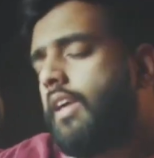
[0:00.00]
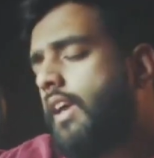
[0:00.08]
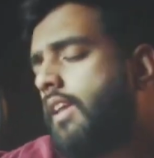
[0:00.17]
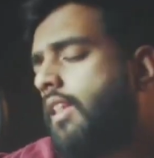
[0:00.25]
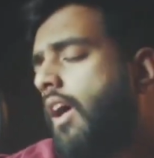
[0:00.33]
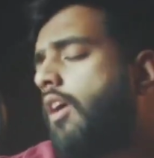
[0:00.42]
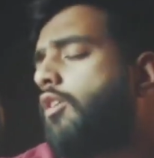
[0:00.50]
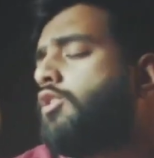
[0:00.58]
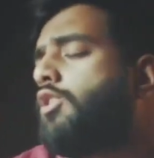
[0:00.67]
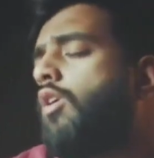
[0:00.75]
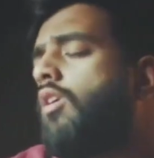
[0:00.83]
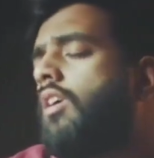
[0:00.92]
कहता
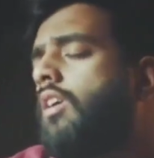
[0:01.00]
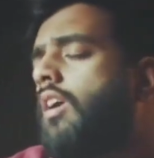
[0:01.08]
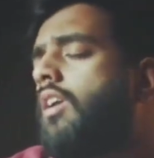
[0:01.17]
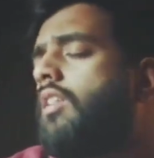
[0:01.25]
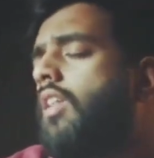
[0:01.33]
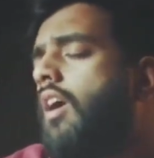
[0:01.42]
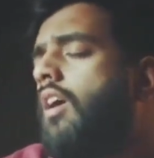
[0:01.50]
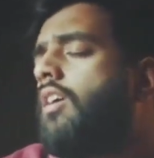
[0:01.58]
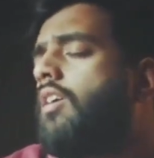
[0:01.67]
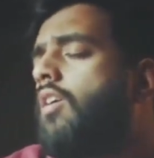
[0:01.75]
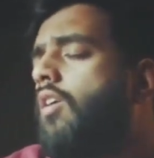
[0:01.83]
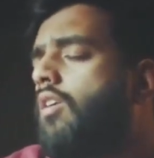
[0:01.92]
कुछ और करता
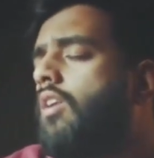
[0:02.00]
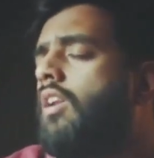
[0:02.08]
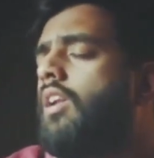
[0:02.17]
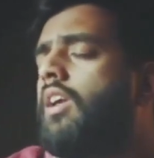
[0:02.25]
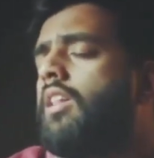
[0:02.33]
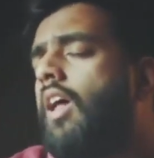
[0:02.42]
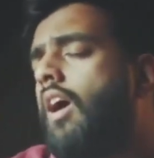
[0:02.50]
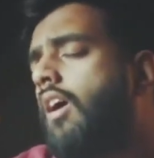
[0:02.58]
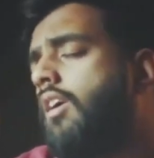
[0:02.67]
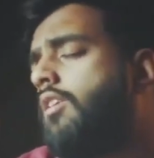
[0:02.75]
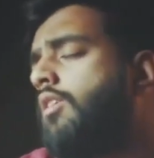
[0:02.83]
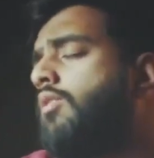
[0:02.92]
है और लेता
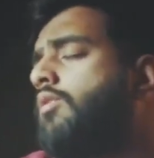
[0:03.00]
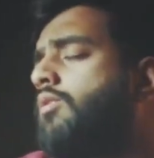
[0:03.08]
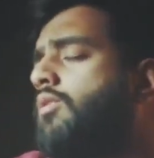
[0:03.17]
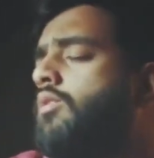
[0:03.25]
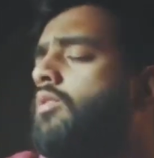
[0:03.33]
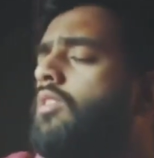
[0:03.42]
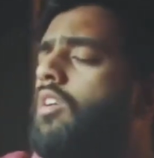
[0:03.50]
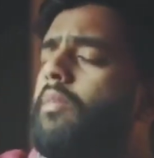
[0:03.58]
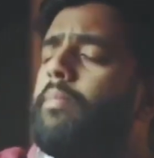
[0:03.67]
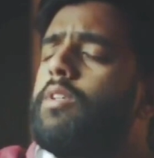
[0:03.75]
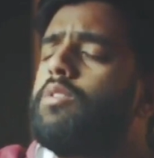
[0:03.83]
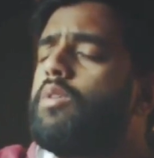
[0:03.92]
है क्यों तू
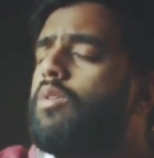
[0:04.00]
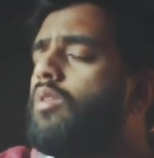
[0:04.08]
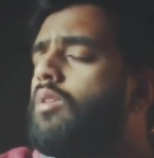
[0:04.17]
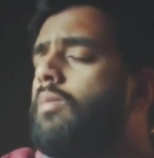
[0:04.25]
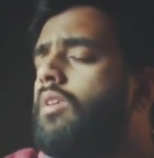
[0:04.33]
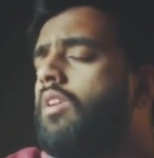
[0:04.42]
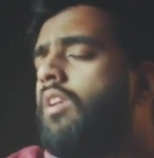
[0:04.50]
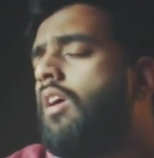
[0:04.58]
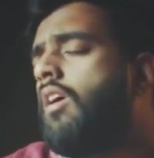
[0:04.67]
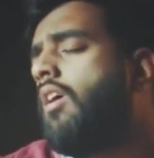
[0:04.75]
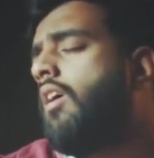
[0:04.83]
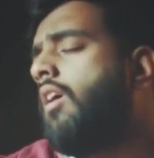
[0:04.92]
दिल पे जोर बदला